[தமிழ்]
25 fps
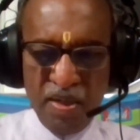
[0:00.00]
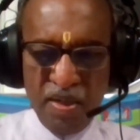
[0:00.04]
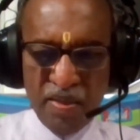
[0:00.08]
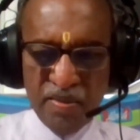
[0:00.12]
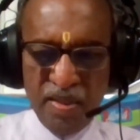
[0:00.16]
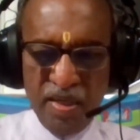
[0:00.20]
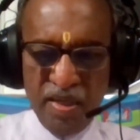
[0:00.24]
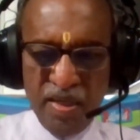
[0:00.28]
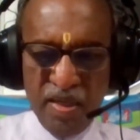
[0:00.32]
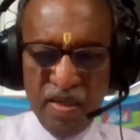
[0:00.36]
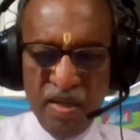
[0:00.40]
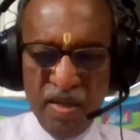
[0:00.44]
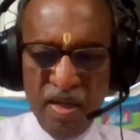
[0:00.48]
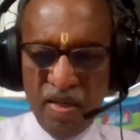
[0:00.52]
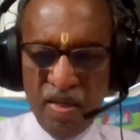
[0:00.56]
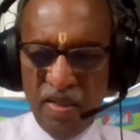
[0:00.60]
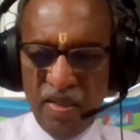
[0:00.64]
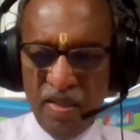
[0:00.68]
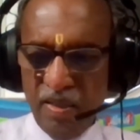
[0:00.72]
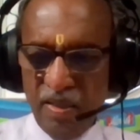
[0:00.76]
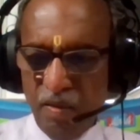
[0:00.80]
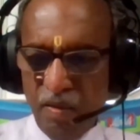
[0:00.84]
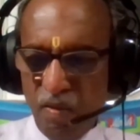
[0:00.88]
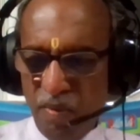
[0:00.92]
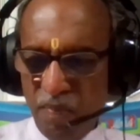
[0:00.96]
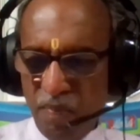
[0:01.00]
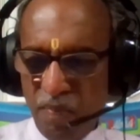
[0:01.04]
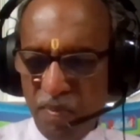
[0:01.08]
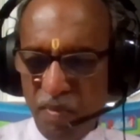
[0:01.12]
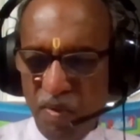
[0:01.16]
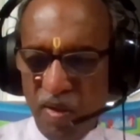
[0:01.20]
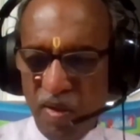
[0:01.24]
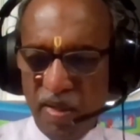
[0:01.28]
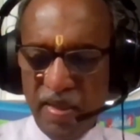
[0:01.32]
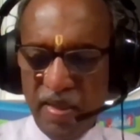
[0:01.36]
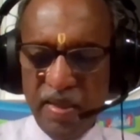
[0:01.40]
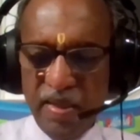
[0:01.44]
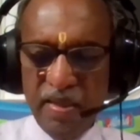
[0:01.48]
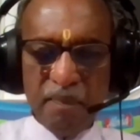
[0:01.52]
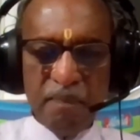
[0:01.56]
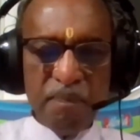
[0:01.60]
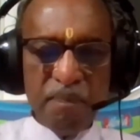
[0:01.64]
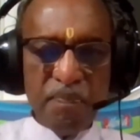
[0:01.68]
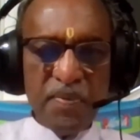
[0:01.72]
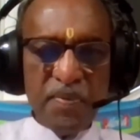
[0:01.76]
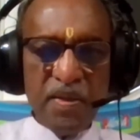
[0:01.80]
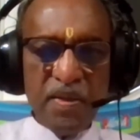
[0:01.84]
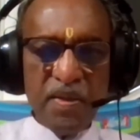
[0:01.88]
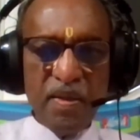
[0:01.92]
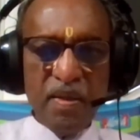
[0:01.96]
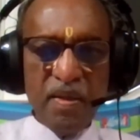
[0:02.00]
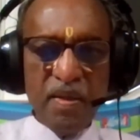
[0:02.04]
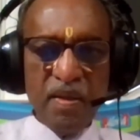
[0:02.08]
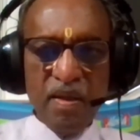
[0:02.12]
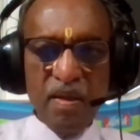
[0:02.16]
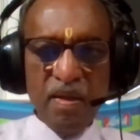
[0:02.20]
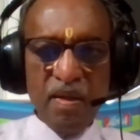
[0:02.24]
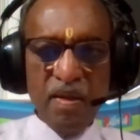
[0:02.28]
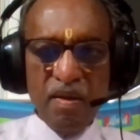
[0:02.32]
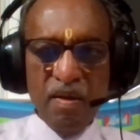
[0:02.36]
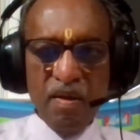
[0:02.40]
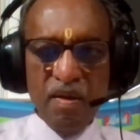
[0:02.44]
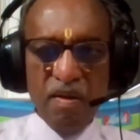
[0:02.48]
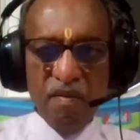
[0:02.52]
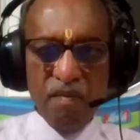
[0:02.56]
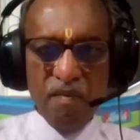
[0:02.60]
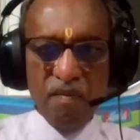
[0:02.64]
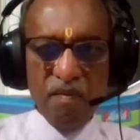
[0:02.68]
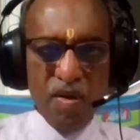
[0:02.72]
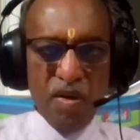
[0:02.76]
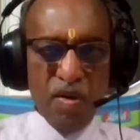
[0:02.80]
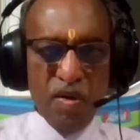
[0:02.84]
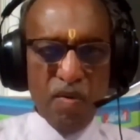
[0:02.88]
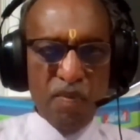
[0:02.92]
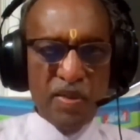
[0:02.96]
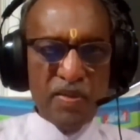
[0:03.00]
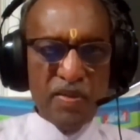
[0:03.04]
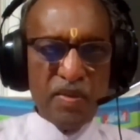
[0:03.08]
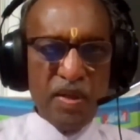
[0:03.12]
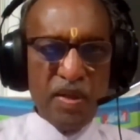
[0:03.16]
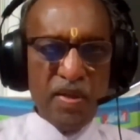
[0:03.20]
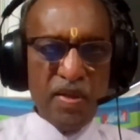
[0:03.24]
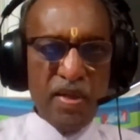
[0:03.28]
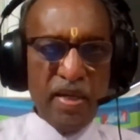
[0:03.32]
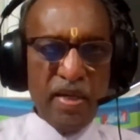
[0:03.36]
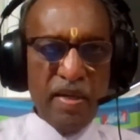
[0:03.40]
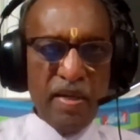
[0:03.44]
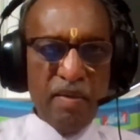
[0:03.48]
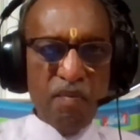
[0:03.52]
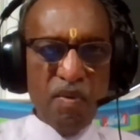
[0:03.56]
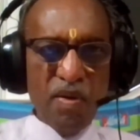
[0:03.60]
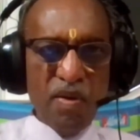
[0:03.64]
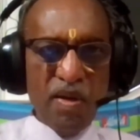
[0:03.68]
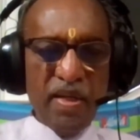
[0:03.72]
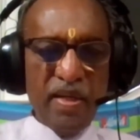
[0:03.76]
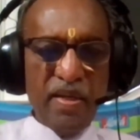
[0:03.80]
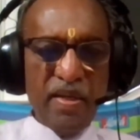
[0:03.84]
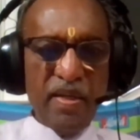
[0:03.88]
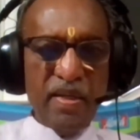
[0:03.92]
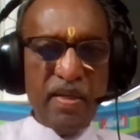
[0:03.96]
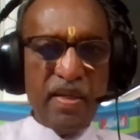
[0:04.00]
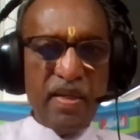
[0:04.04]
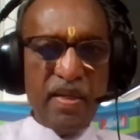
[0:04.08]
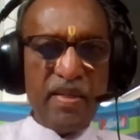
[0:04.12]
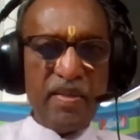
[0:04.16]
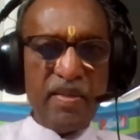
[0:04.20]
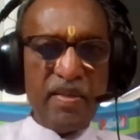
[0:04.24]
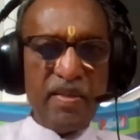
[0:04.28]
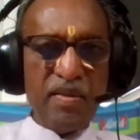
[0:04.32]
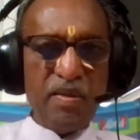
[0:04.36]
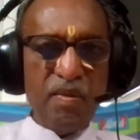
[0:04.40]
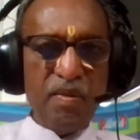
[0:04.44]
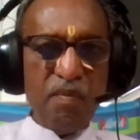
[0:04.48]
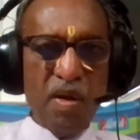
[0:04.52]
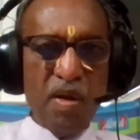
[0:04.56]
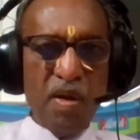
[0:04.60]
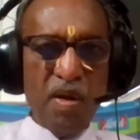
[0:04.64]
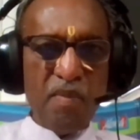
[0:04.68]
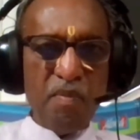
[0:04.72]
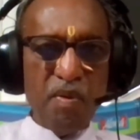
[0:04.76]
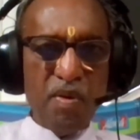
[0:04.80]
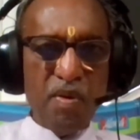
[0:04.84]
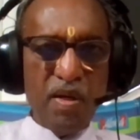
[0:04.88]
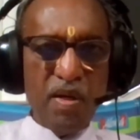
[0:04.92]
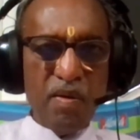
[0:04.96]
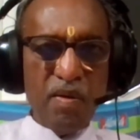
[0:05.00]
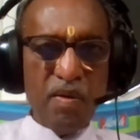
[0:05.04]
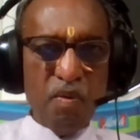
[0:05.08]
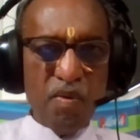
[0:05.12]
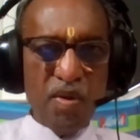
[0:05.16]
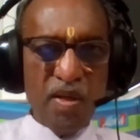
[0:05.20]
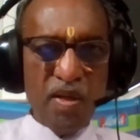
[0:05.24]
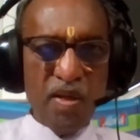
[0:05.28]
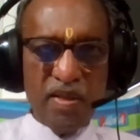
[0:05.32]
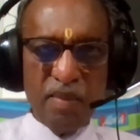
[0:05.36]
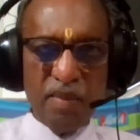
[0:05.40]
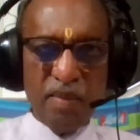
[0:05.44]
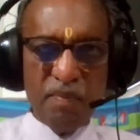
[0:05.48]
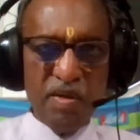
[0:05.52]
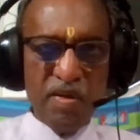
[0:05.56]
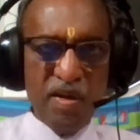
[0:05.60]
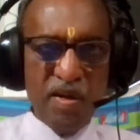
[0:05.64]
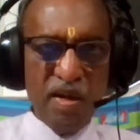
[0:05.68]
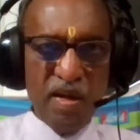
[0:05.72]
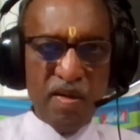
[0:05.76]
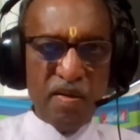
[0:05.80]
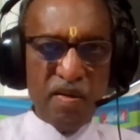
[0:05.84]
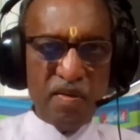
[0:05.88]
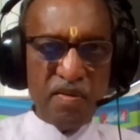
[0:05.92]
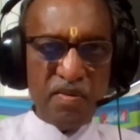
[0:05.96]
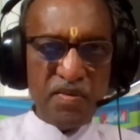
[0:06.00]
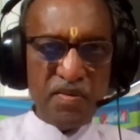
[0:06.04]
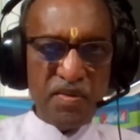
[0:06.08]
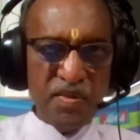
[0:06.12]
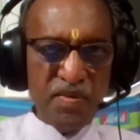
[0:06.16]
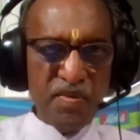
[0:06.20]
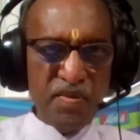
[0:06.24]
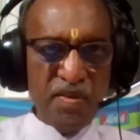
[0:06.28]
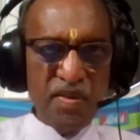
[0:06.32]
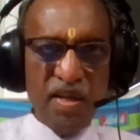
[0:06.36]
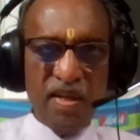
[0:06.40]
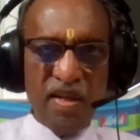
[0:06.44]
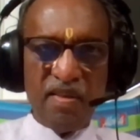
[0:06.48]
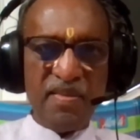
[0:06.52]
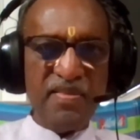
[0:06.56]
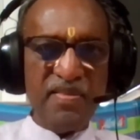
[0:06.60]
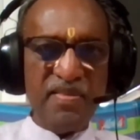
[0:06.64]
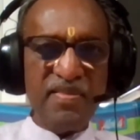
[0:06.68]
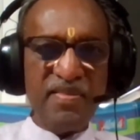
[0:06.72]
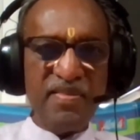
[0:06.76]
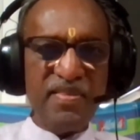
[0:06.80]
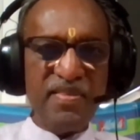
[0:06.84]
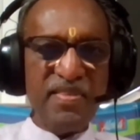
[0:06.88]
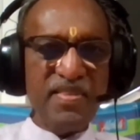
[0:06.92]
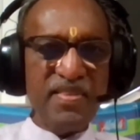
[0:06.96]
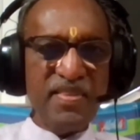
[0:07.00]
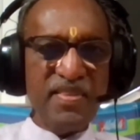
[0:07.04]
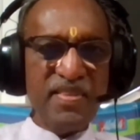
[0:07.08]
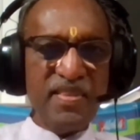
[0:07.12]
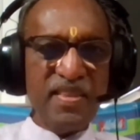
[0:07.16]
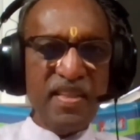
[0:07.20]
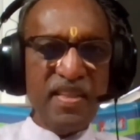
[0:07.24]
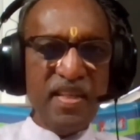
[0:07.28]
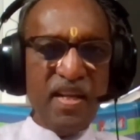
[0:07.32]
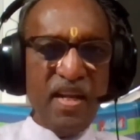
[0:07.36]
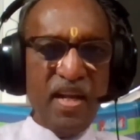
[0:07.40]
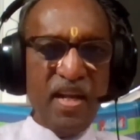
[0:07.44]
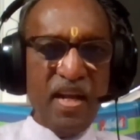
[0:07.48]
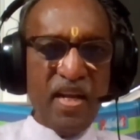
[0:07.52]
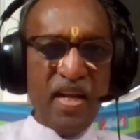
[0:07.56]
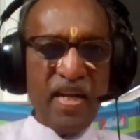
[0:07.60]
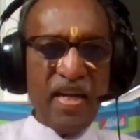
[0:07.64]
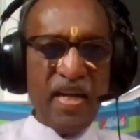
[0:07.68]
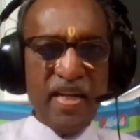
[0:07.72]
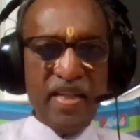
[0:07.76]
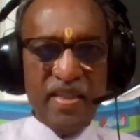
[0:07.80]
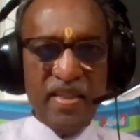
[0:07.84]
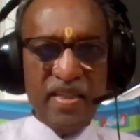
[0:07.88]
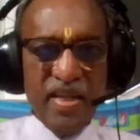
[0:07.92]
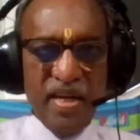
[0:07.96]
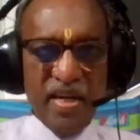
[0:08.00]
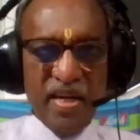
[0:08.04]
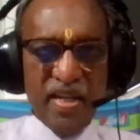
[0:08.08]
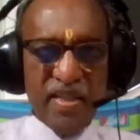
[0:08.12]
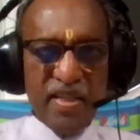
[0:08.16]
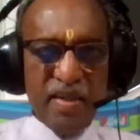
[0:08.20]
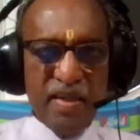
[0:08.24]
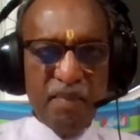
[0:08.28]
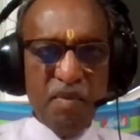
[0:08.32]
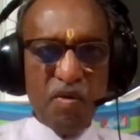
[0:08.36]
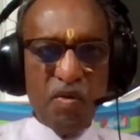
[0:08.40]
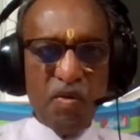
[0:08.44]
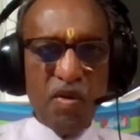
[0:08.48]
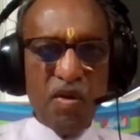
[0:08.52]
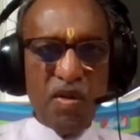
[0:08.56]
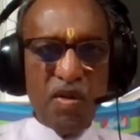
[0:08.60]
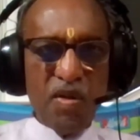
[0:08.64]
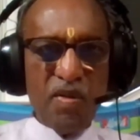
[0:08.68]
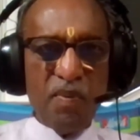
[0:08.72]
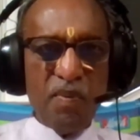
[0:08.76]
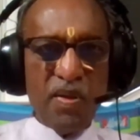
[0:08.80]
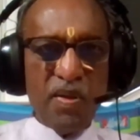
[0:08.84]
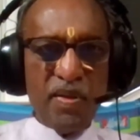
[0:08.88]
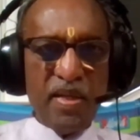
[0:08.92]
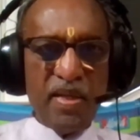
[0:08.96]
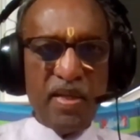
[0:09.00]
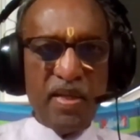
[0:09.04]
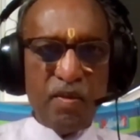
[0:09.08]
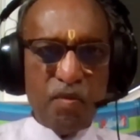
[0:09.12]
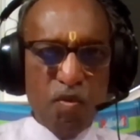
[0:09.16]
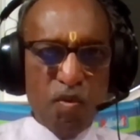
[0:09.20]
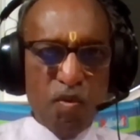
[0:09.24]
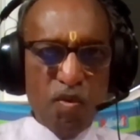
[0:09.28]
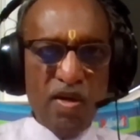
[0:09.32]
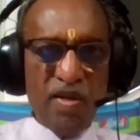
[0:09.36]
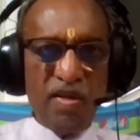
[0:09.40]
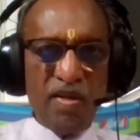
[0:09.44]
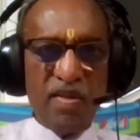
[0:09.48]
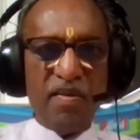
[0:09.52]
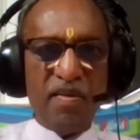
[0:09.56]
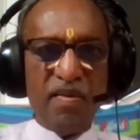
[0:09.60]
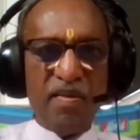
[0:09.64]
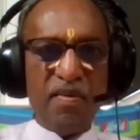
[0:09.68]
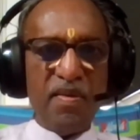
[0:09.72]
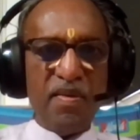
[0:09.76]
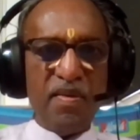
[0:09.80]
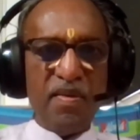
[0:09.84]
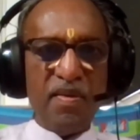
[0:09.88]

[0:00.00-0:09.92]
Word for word: பேராசிரியர் நாகநந்தி குறிப்பிடுவார்கள் வள்ளுவன் தன்னை உலகினுக்கே தந்து வான்புகழ் கொண்ட தமிழ்நாடு சிந்துதான் ஆனா இந்த இடத்த மட்டும் எடுத்து பார்த்தா அது குரல்